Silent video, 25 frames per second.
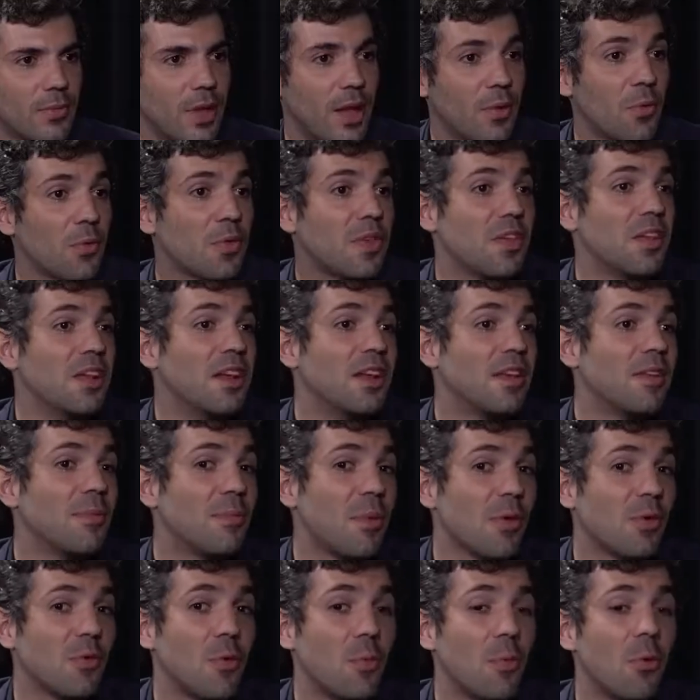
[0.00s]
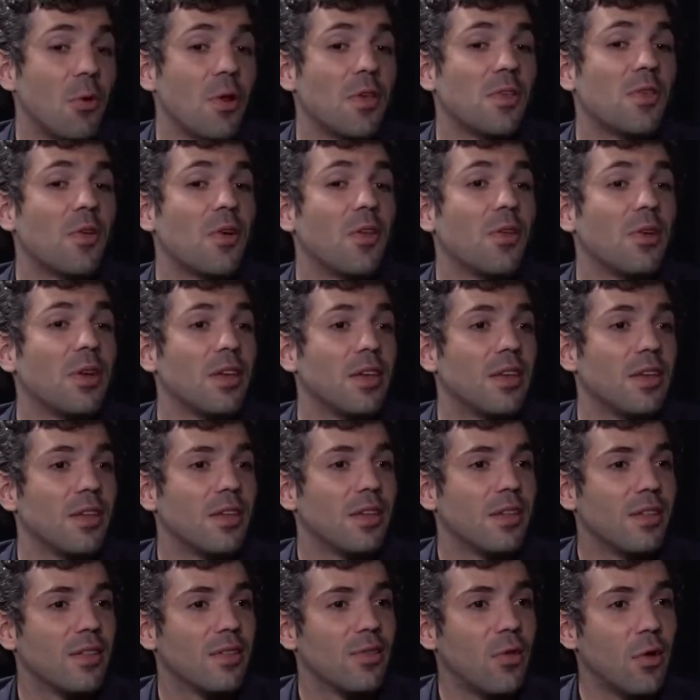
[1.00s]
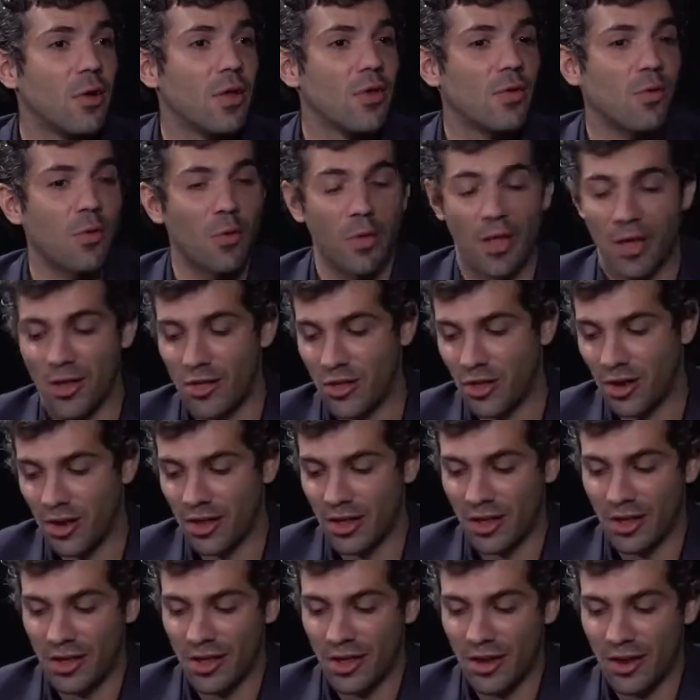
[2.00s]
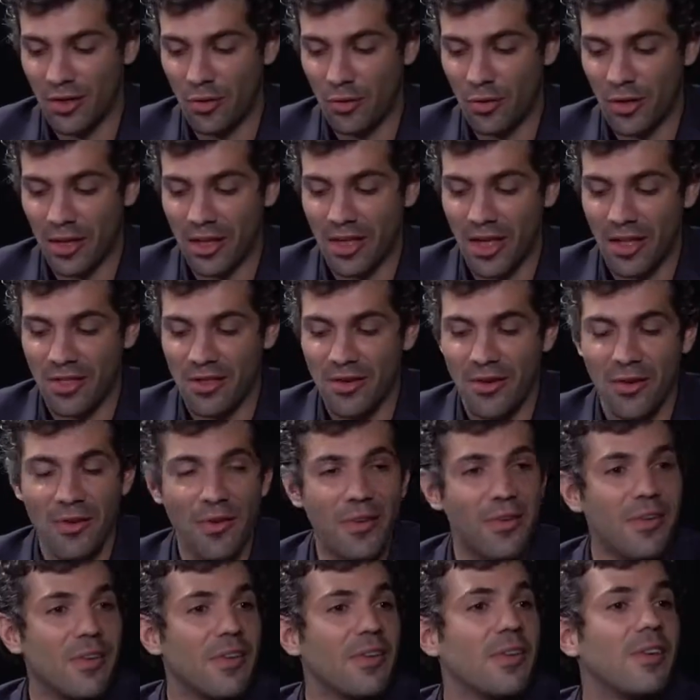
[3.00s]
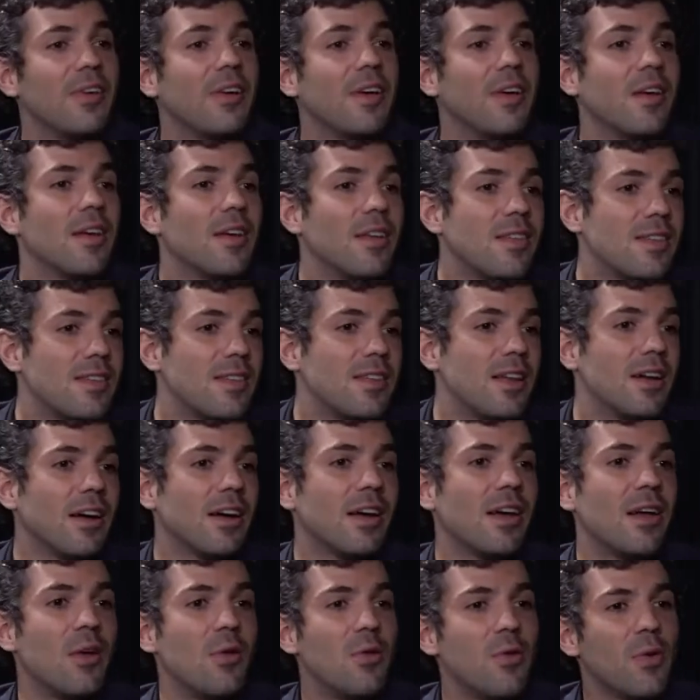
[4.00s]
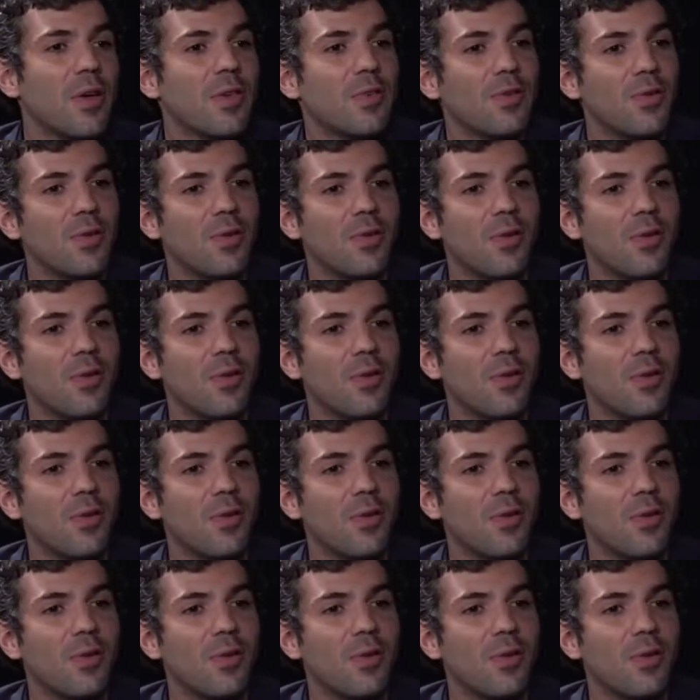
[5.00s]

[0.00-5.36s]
Donc, est, parce que pour l'instant, dans les sondages, il est donné gagnant s'il est réélu Parce que,